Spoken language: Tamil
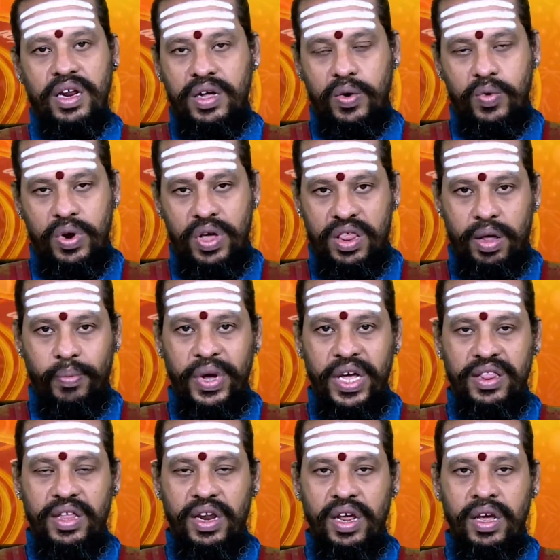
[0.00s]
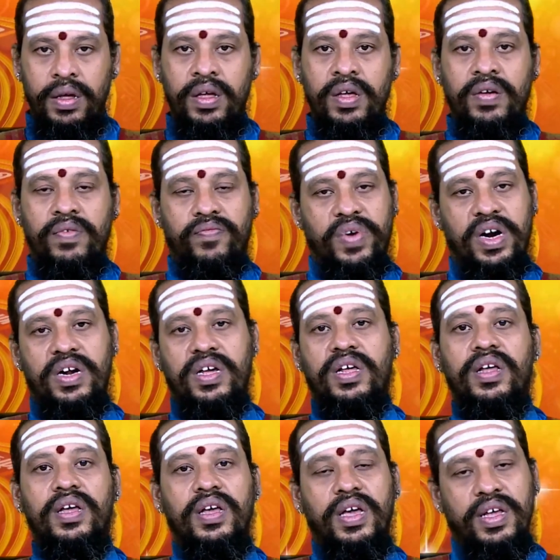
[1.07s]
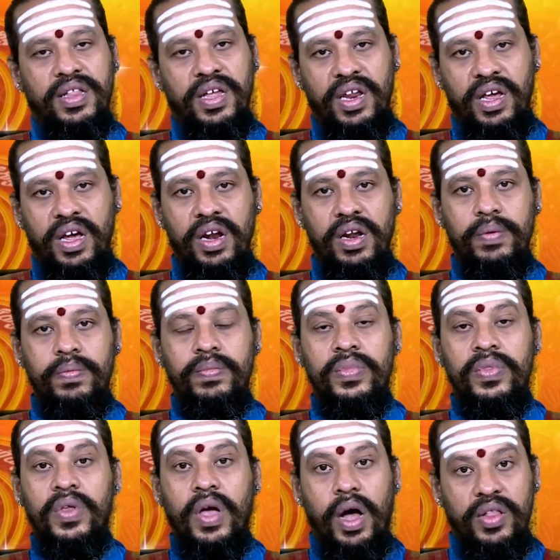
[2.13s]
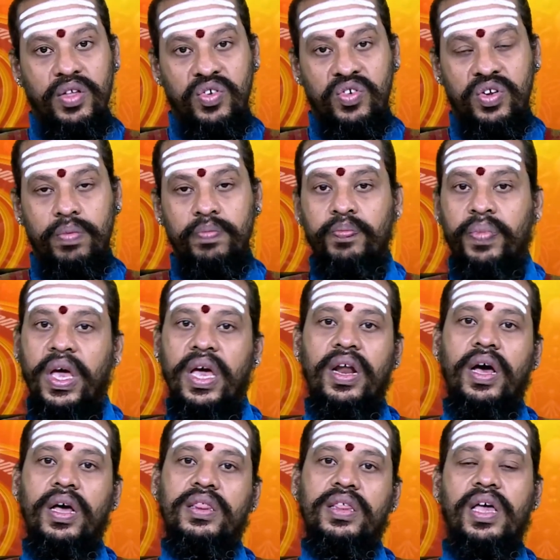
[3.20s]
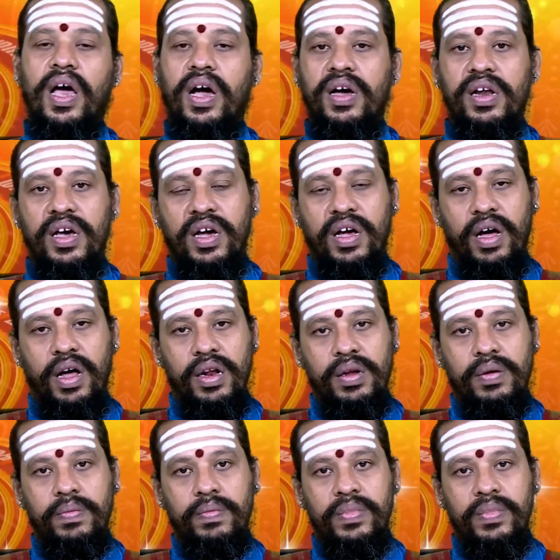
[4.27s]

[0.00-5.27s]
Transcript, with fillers: இருக்கக்கூடிய சமயத்திலே வழக்கு எதிரிகள் அதிர்ஷ்டம் பேராசை அகலக்கால்